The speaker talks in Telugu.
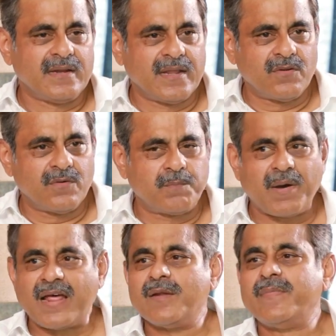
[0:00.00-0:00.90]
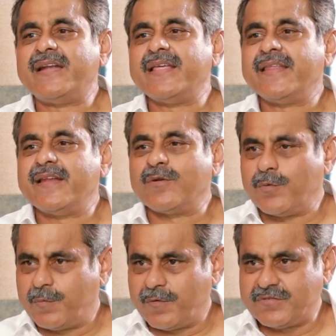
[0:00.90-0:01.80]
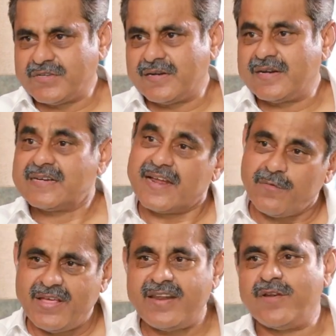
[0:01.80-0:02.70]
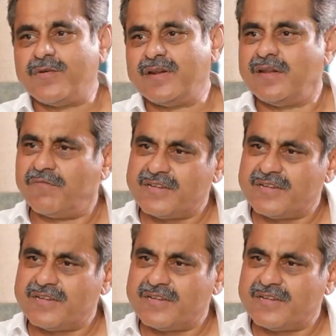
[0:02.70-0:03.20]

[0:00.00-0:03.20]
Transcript: నేను పార్లమెంటేరియన్ గ్రూప్ ఆఫ్ చిల్డ్రన్ కన్వీనర్ ఉంటుంది